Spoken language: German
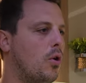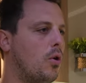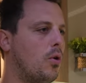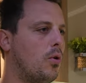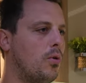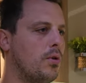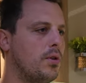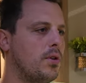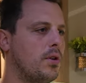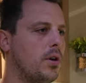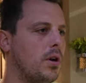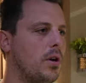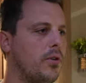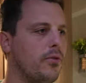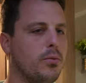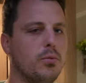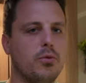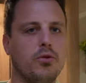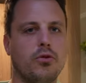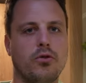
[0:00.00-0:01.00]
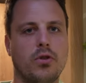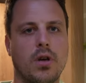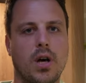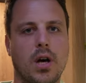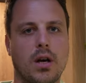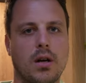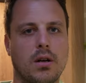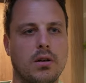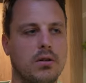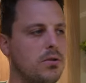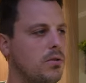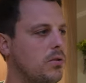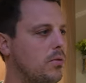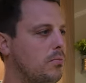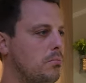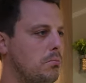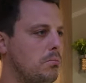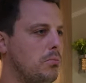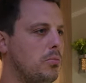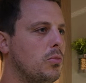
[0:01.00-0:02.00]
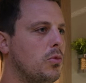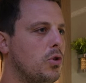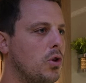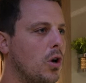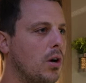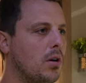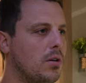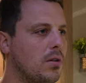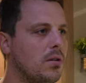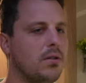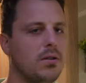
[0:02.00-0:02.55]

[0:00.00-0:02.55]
Und ja, wir müssen sagen, ähm, ja,